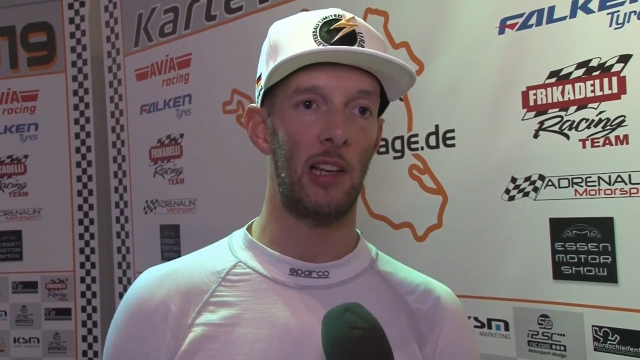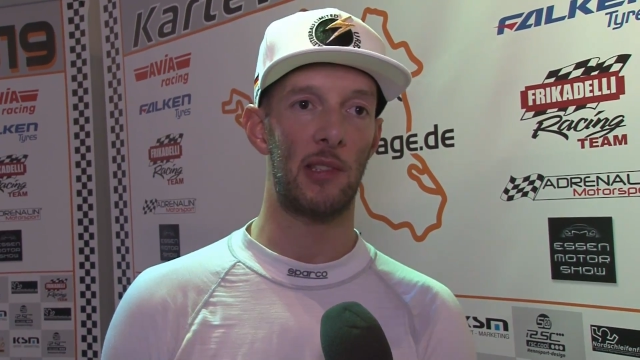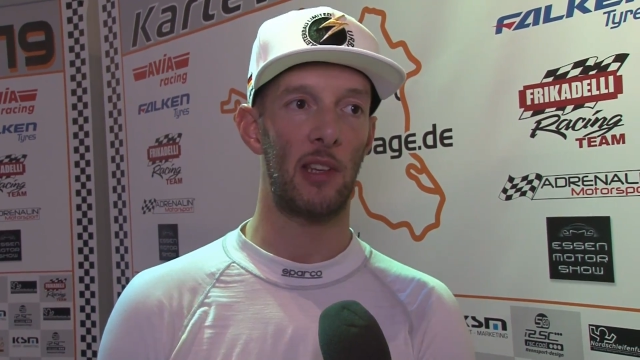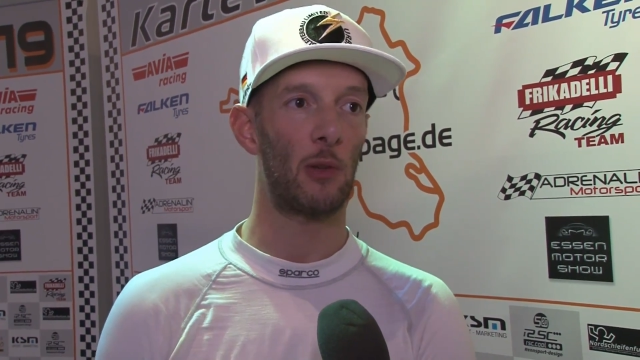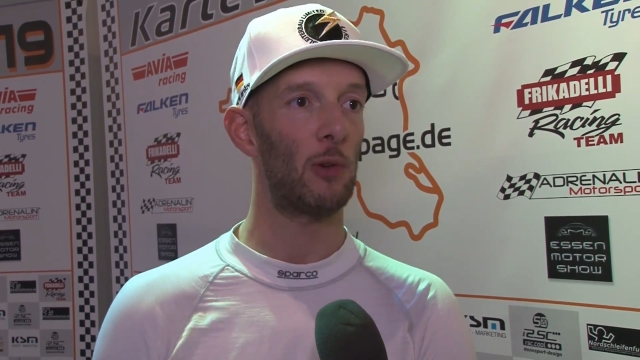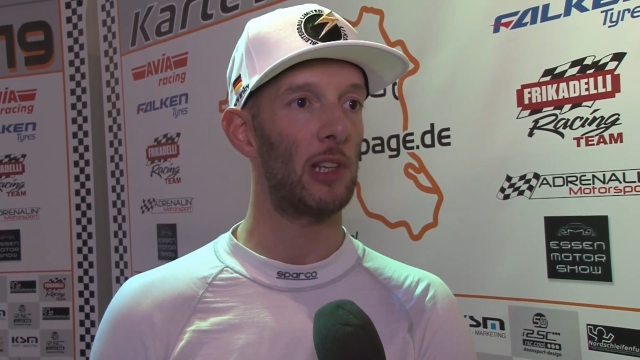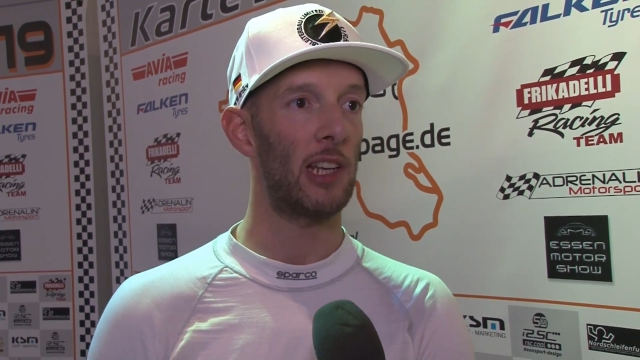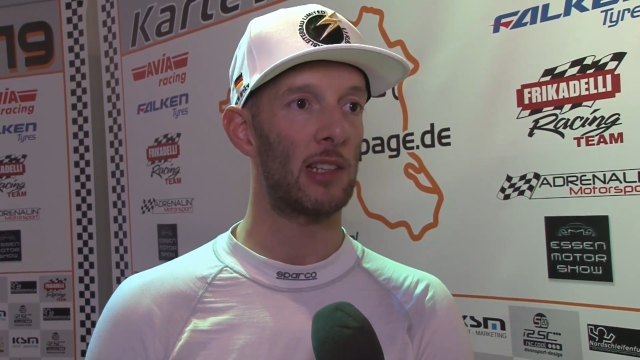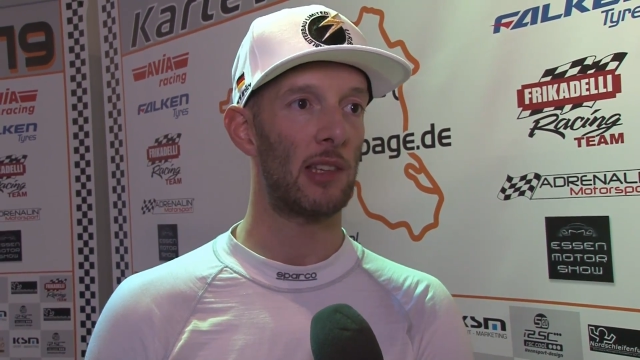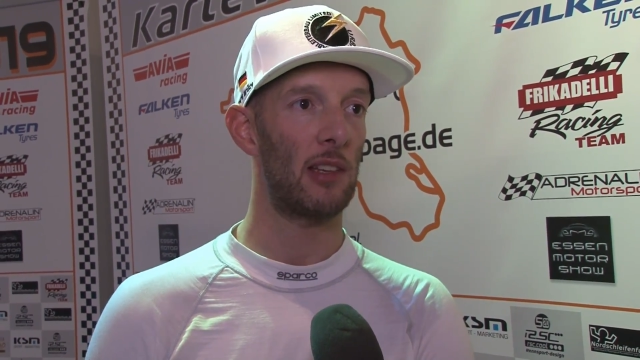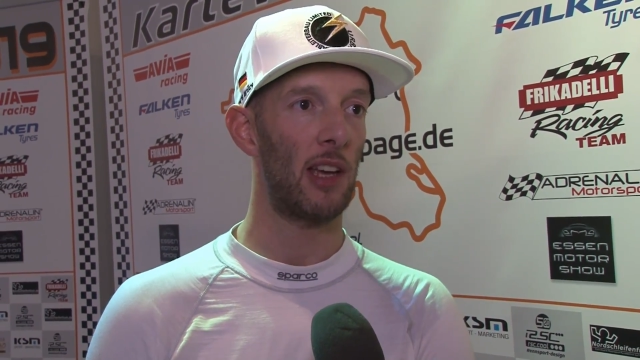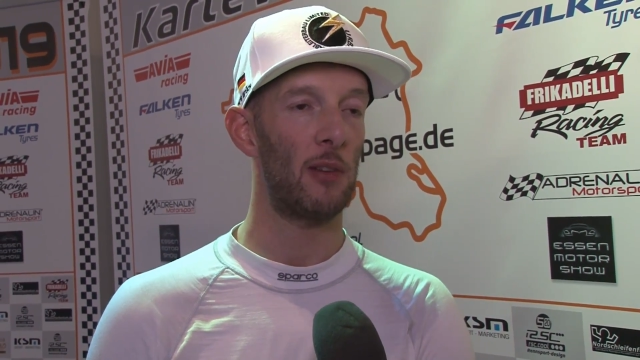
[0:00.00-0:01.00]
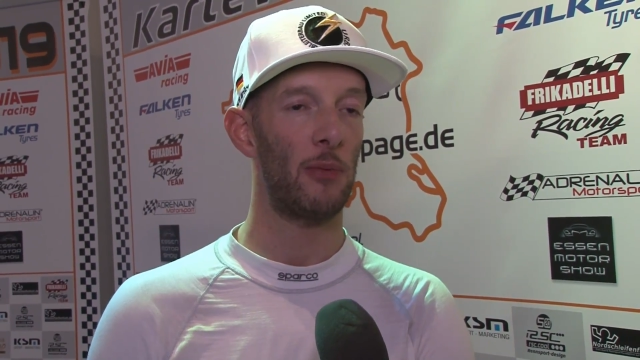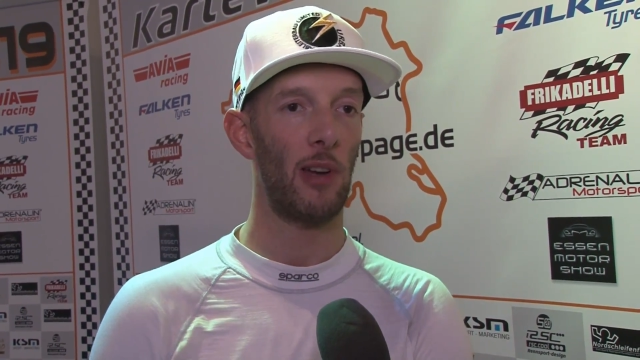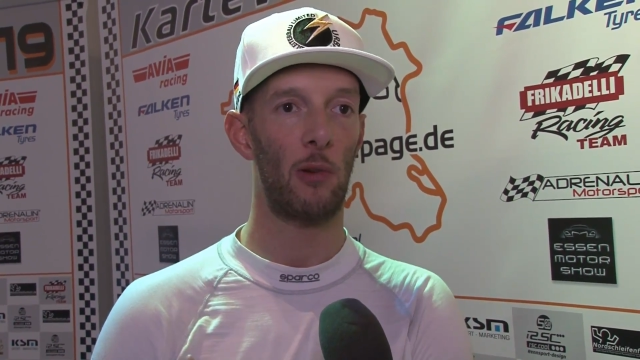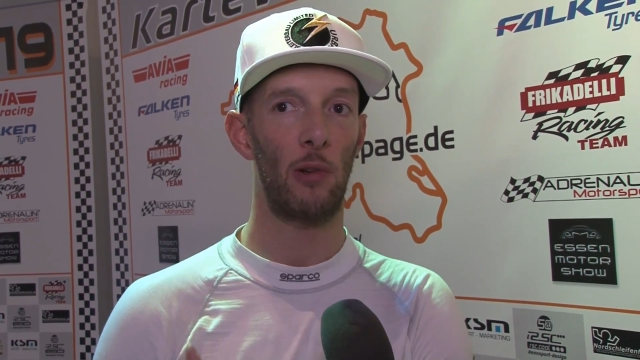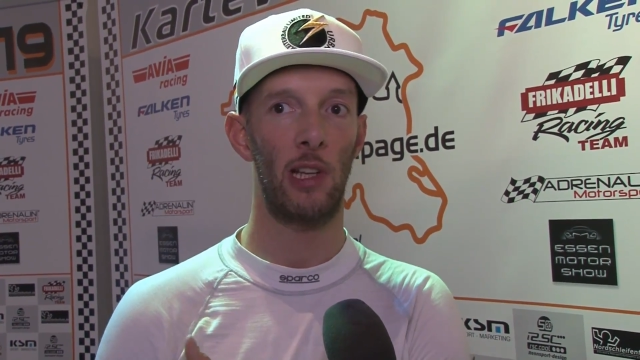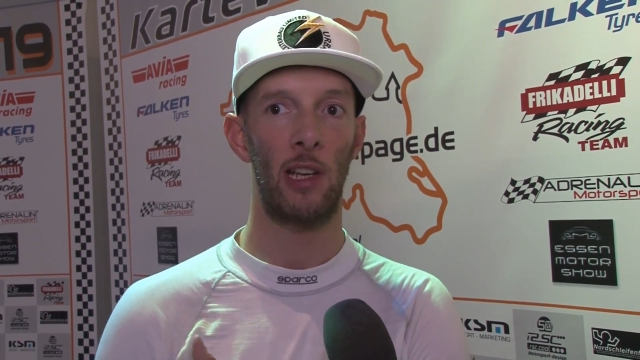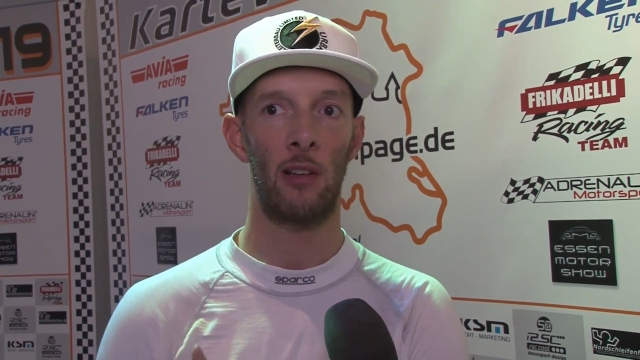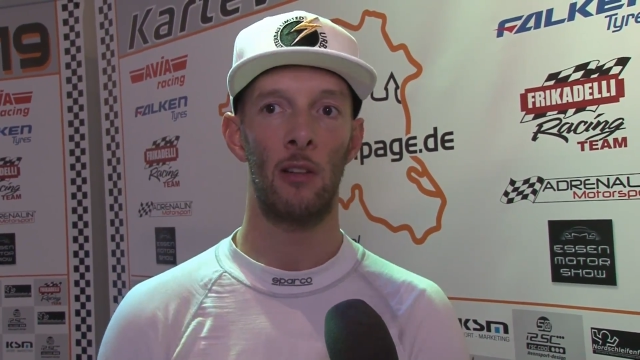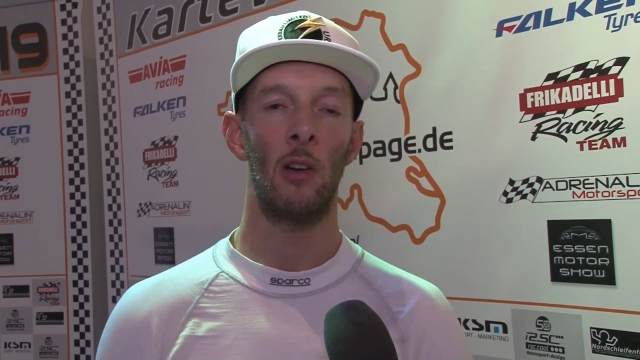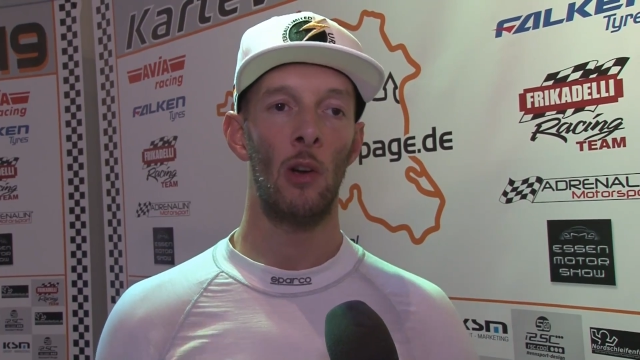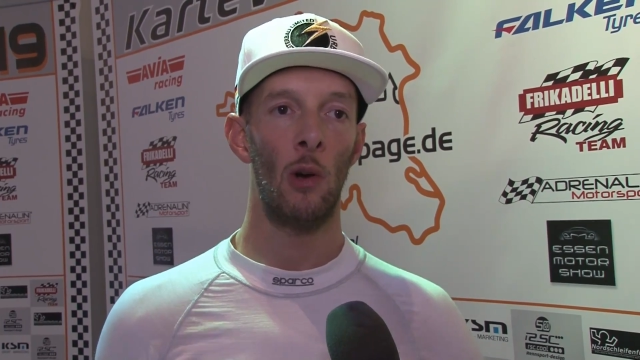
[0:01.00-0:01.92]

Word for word: alle seine Kollegen, seine Rennfahrerkollegen